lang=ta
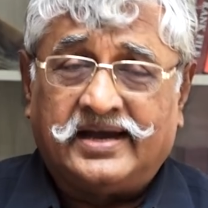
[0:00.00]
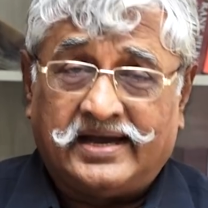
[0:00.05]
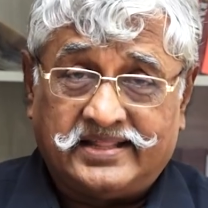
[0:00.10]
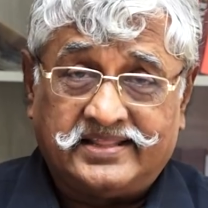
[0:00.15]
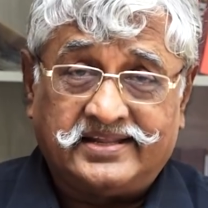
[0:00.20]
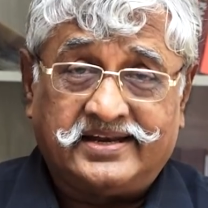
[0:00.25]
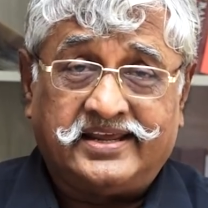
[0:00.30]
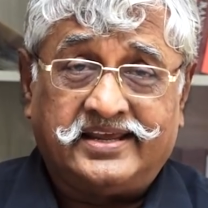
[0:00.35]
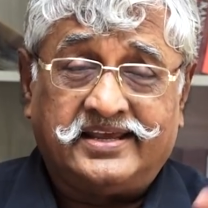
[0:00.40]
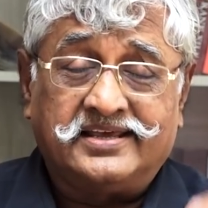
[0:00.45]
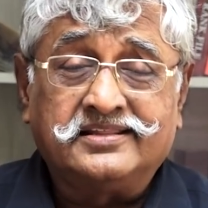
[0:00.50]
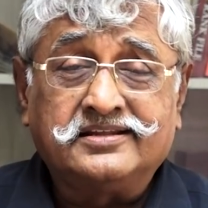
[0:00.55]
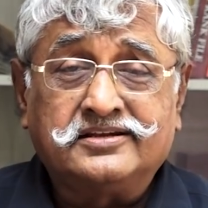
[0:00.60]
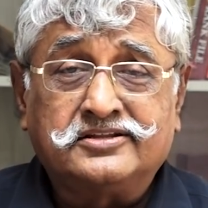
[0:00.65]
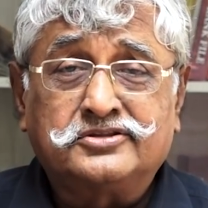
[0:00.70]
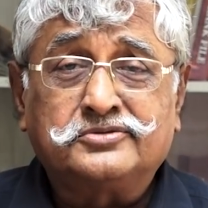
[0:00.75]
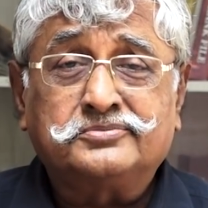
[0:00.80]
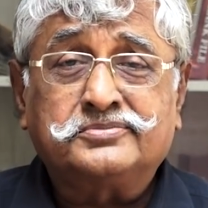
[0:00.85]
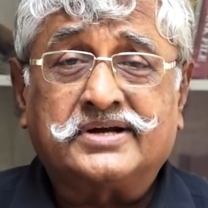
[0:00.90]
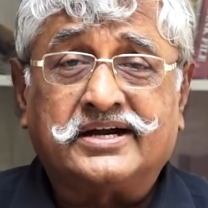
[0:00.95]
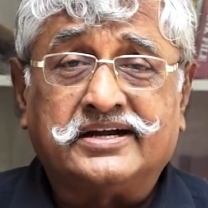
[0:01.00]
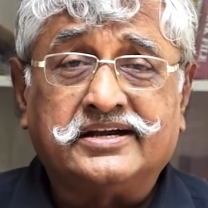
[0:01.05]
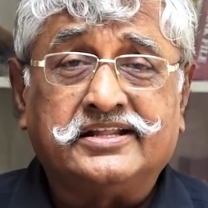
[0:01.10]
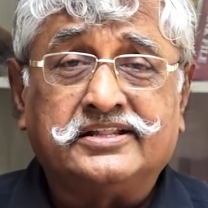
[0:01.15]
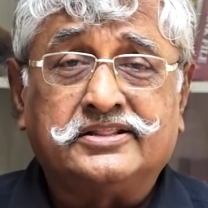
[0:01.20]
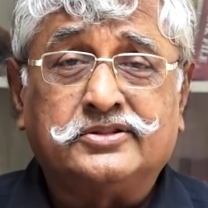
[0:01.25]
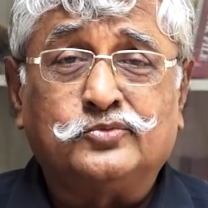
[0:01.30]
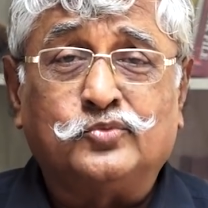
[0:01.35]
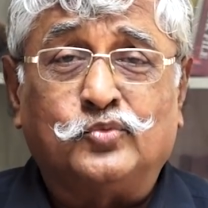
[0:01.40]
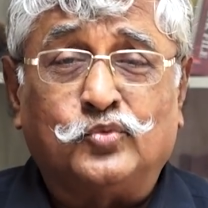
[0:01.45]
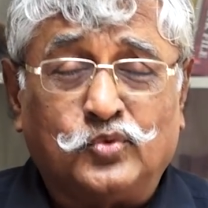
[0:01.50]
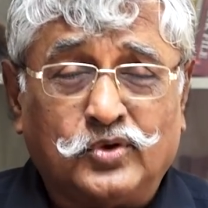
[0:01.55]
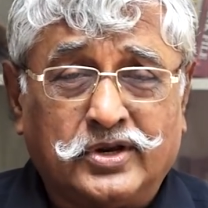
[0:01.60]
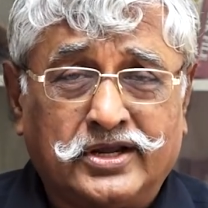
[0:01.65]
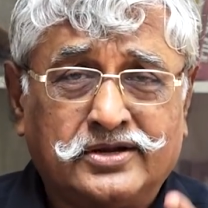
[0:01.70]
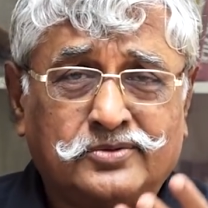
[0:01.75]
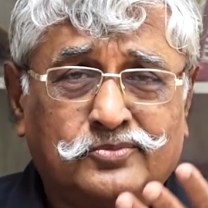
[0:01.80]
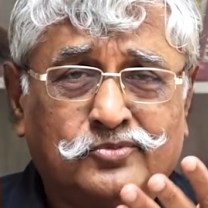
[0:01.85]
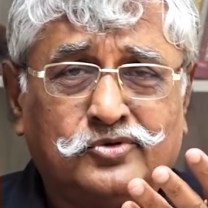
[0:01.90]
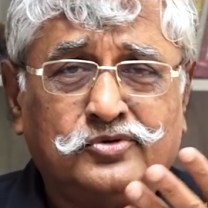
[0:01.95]
அதனை எதிர்த்தும் கண்டித்தும்
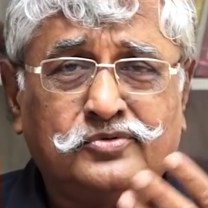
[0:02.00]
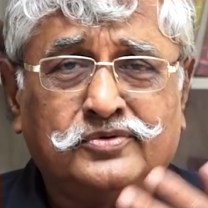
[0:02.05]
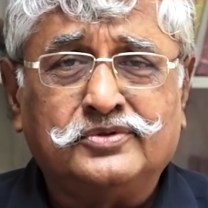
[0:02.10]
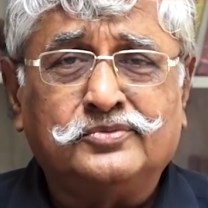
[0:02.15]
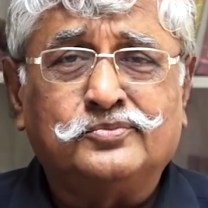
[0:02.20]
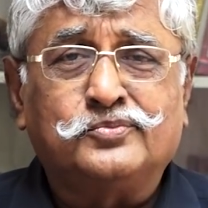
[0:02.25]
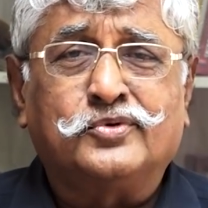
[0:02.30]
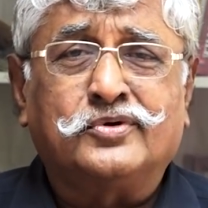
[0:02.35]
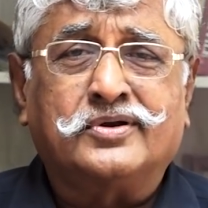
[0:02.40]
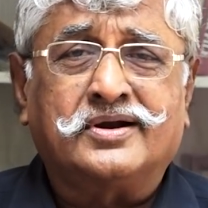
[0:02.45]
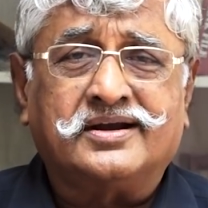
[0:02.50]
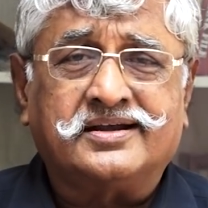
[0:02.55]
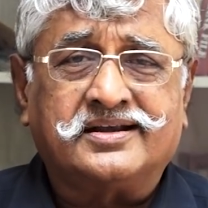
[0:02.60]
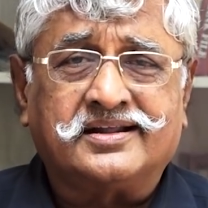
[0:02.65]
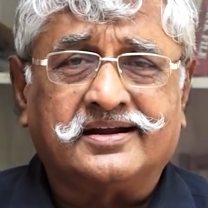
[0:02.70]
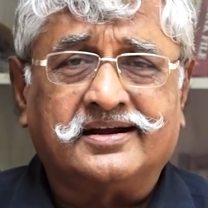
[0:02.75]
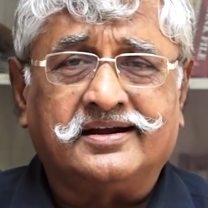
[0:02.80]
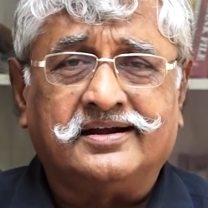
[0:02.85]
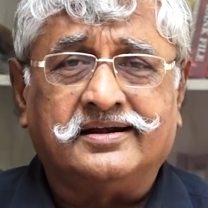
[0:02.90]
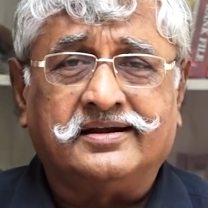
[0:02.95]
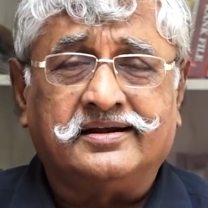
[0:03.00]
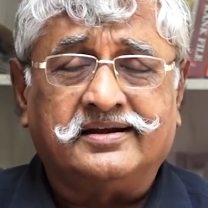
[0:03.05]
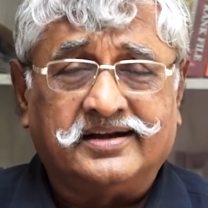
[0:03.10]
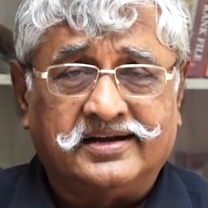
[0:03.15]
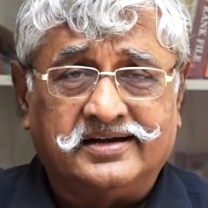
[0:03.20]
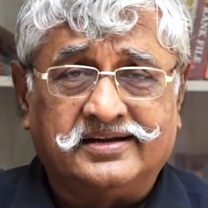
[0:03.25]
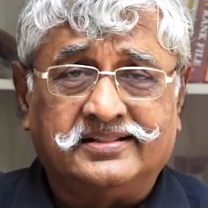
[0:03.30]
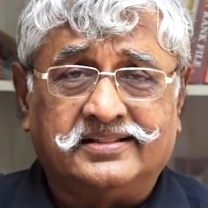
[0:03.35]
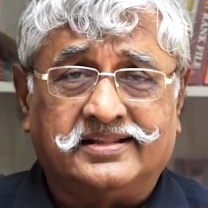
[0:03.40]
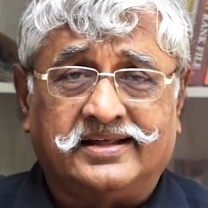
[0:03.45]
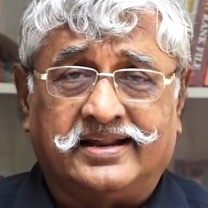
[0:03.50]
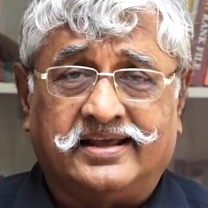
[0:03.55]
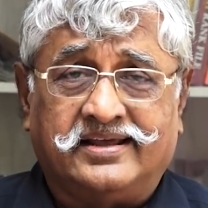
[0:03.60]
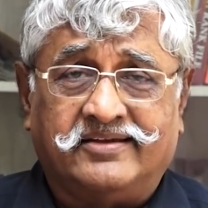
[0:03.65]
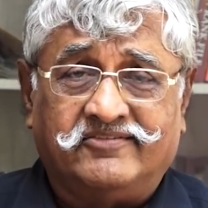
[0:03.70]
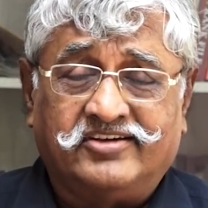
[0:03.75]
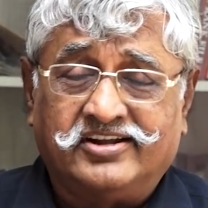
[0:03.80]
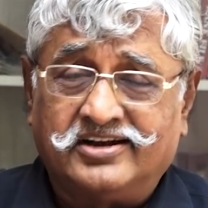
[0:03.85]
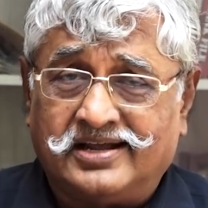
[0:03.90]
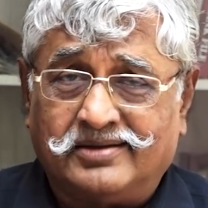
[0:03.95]
உலகம் முழுவதும் போராட்டங்கள் எழுந்தன
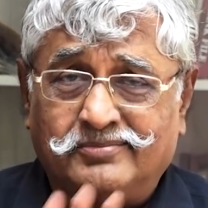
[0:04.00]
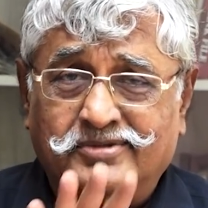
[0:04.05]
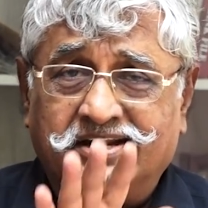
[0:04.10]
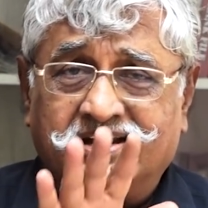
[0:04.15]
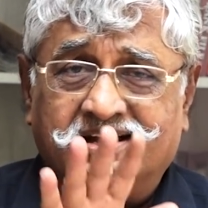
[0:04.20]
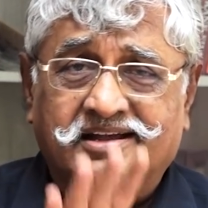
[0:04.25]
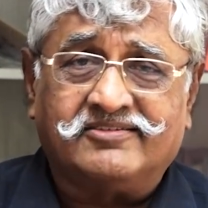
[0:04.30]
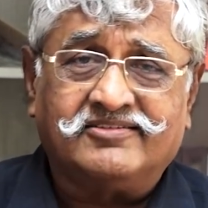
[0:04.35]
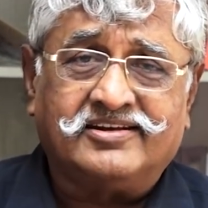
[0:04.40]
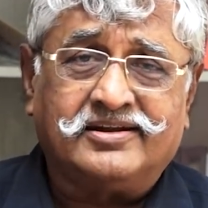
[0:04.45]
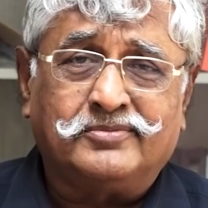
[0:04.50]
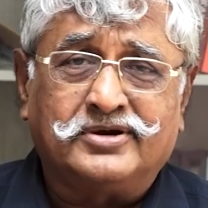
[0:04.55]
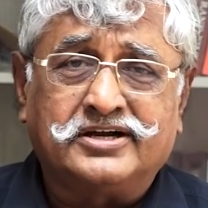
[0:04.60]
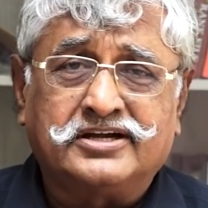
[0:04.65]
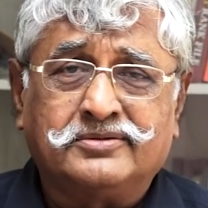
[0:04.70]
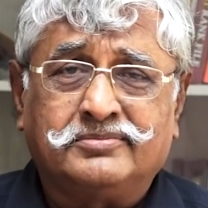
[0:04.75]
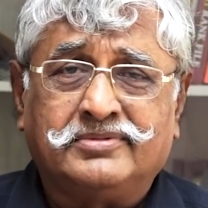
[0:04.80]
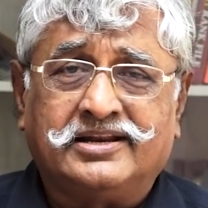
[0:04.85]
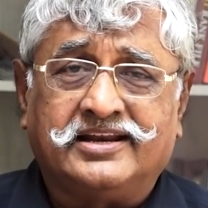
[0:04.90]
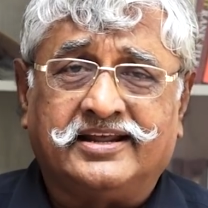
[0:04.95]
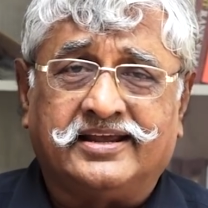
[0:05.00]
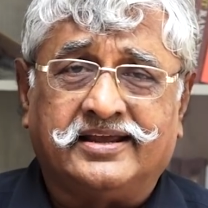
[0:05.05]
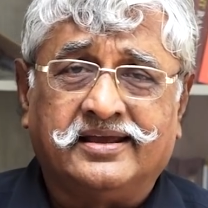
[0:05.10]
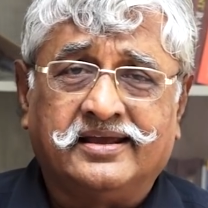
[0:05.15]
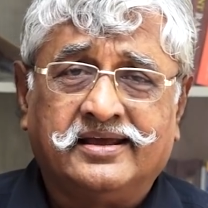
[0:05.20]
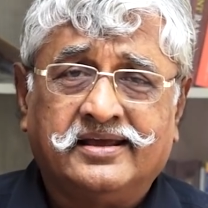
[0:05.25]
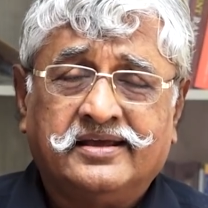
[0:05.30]
வெறும் அமெரிக்காவிலே மட்டுமில்லை